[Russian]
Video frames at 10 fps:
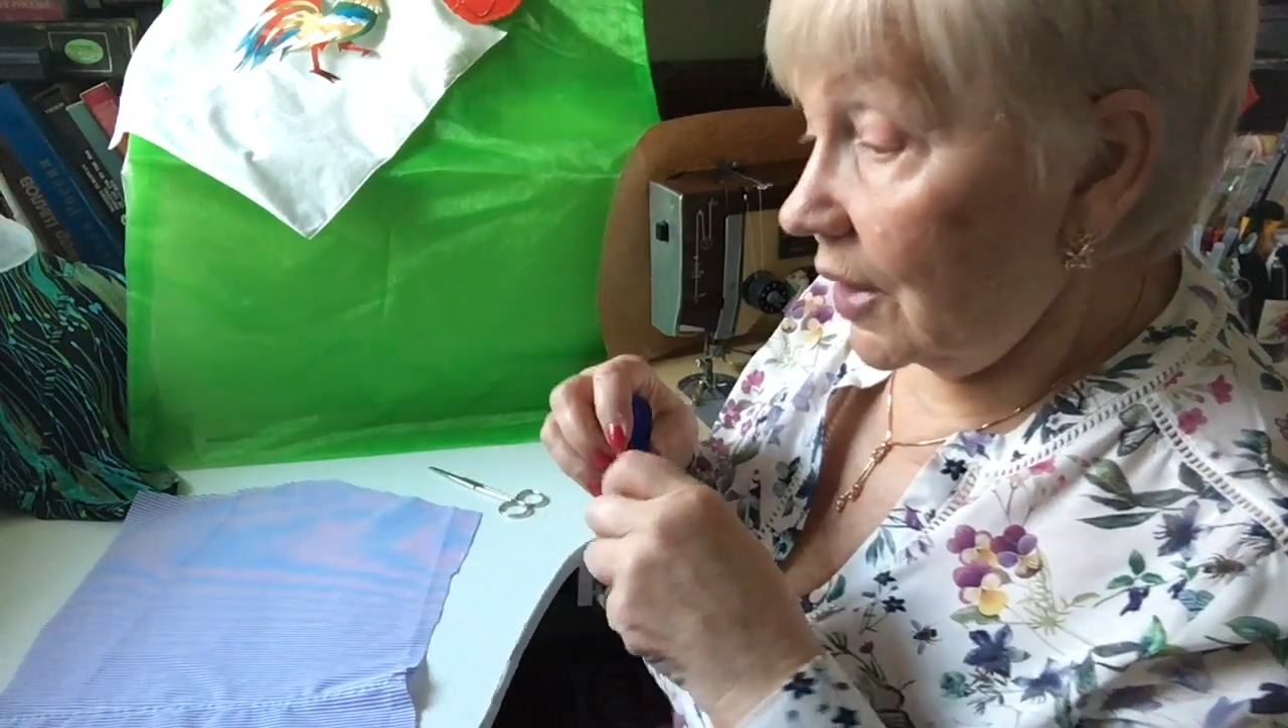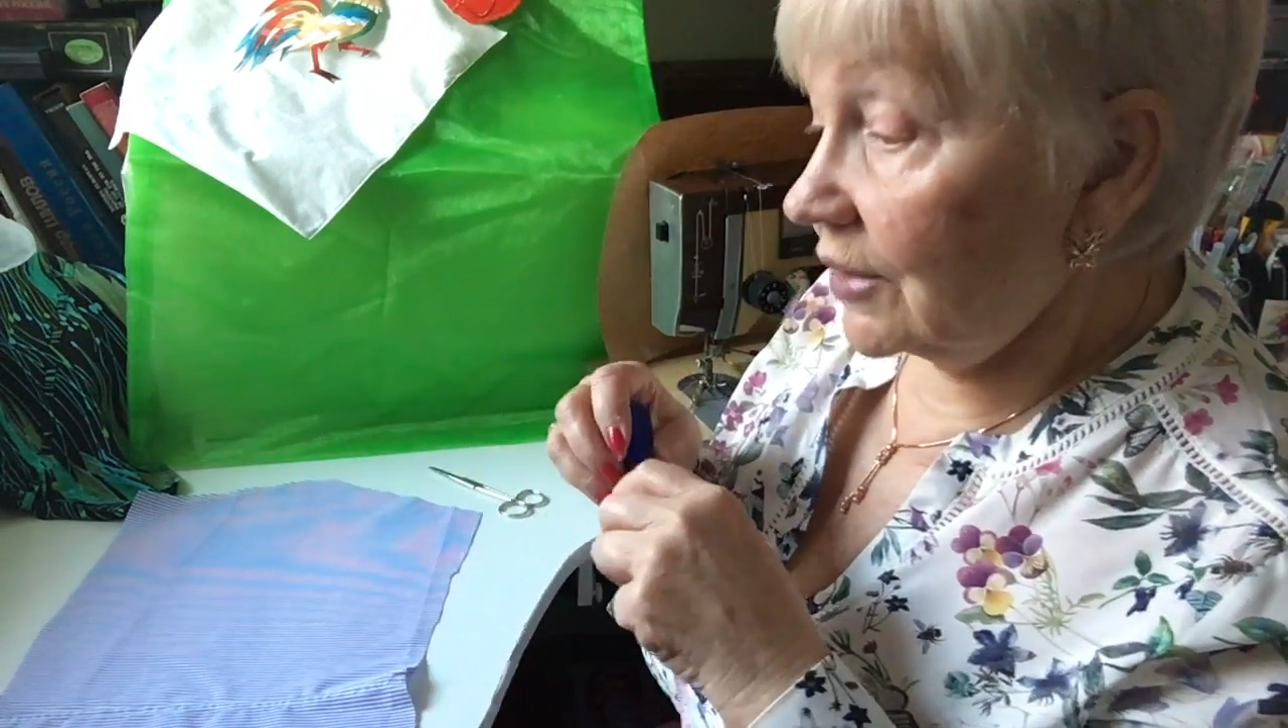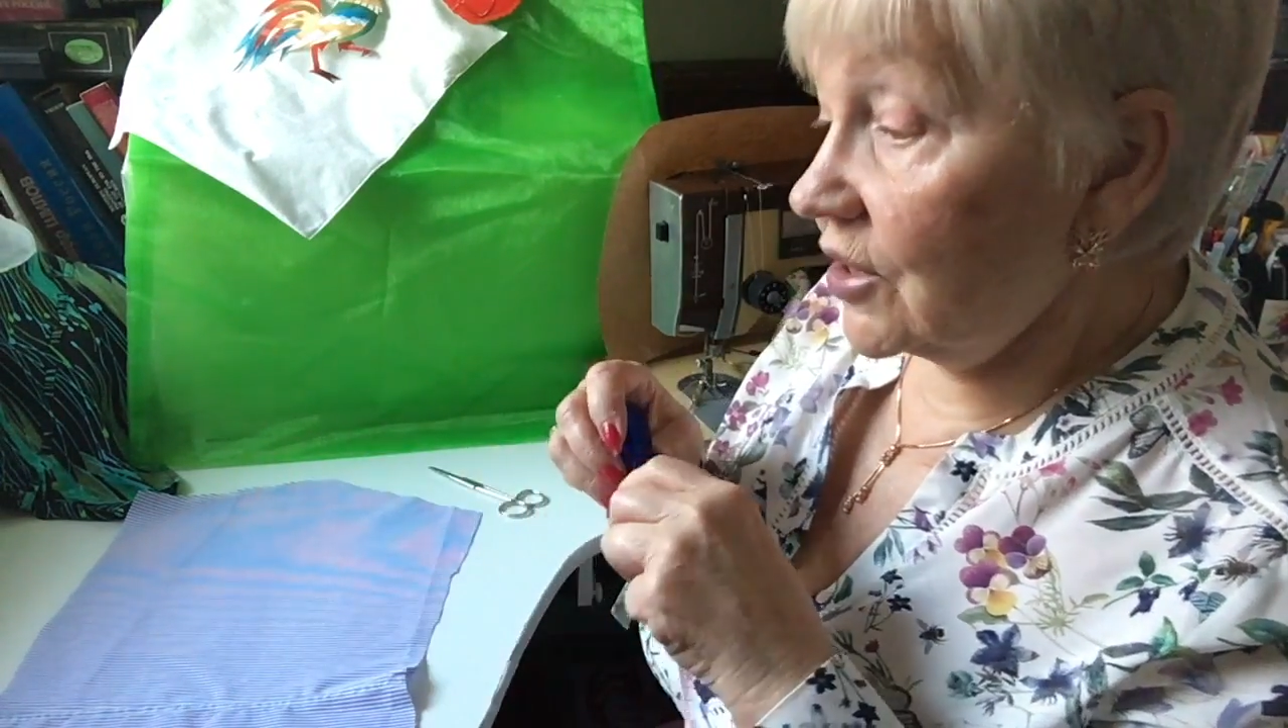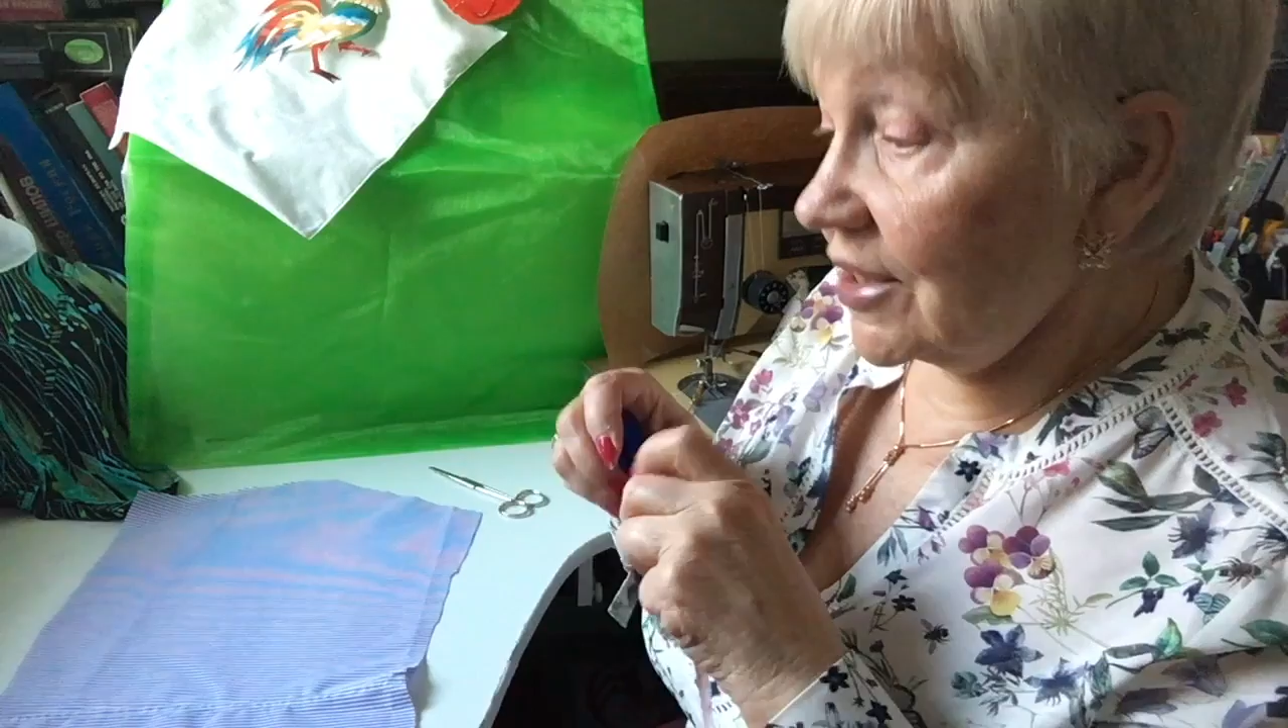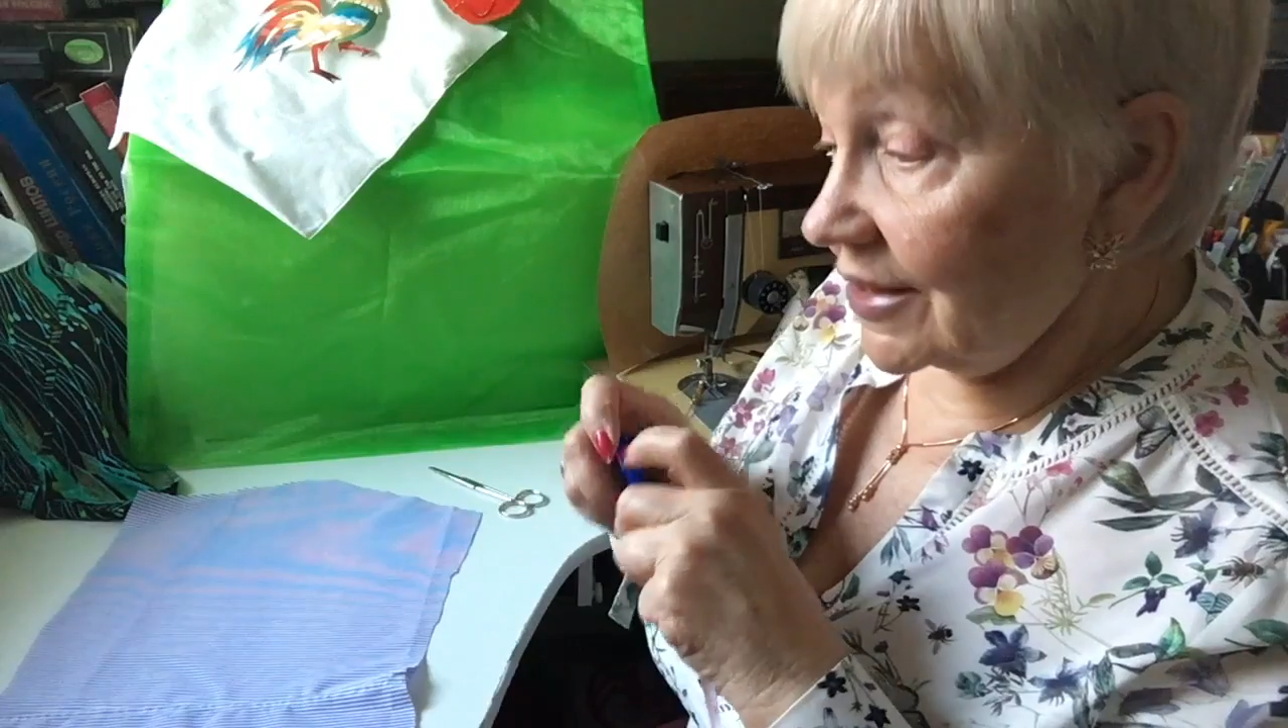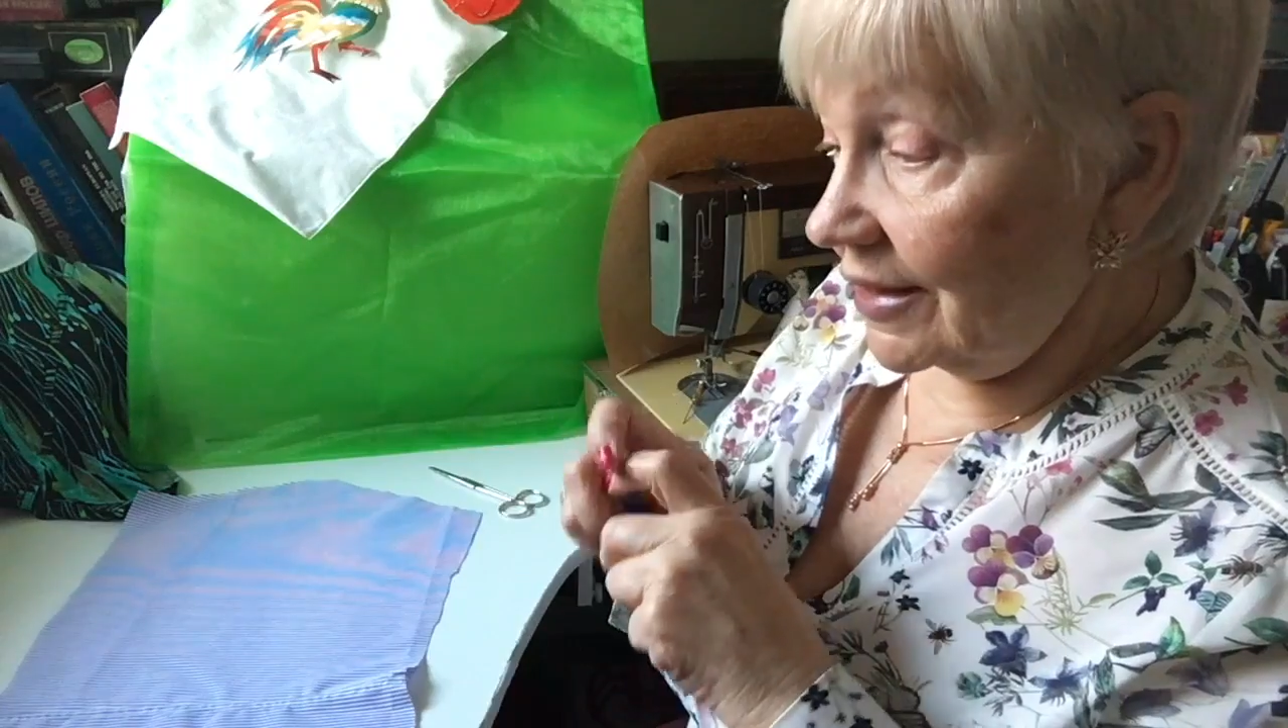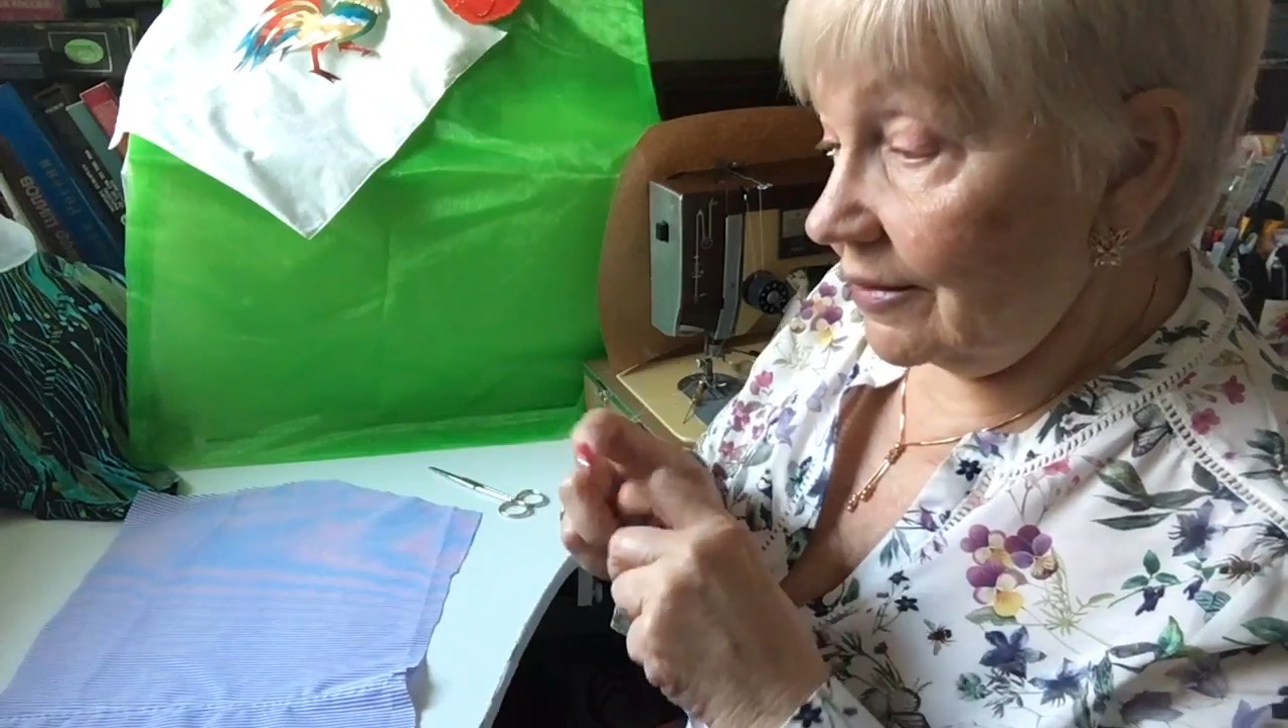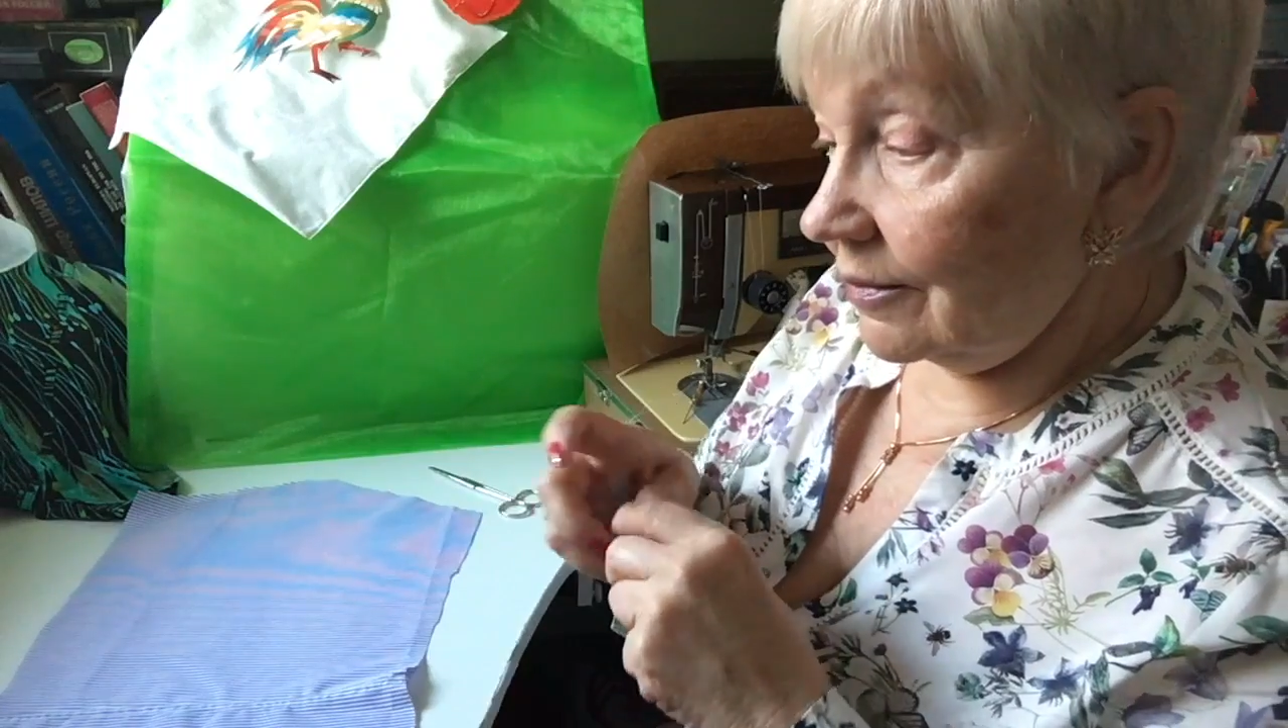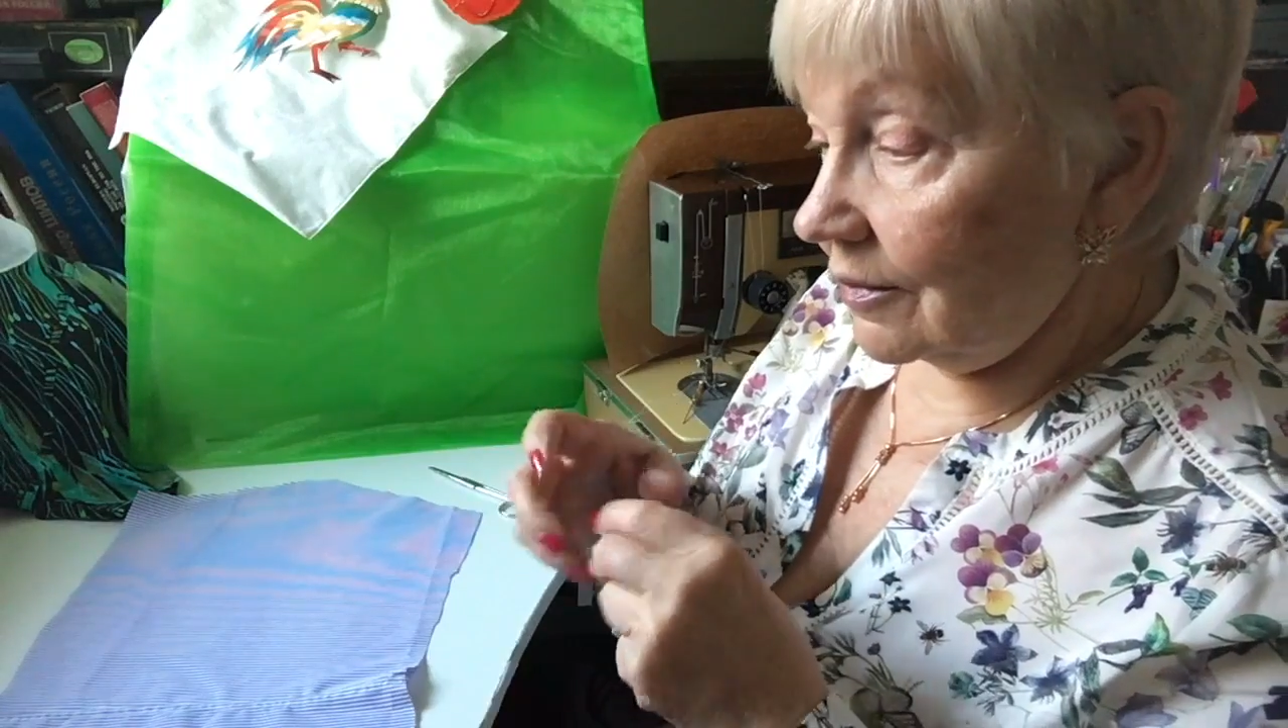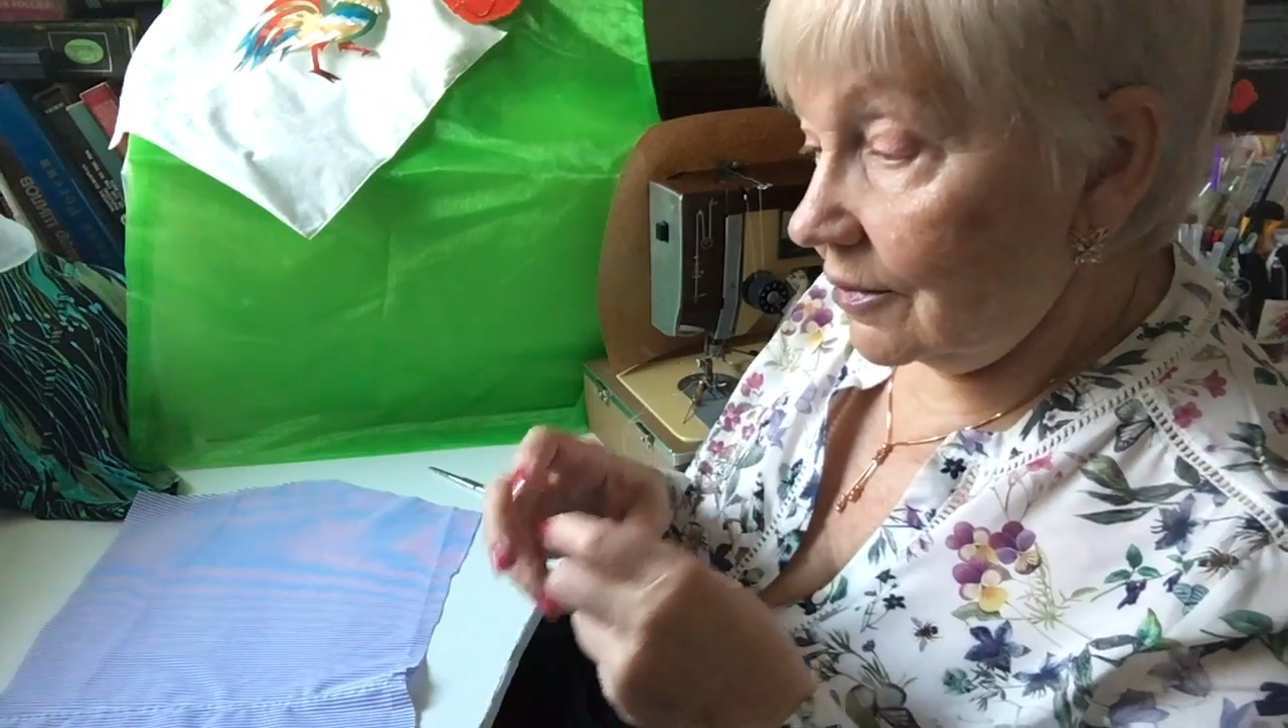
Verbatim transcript: отрезали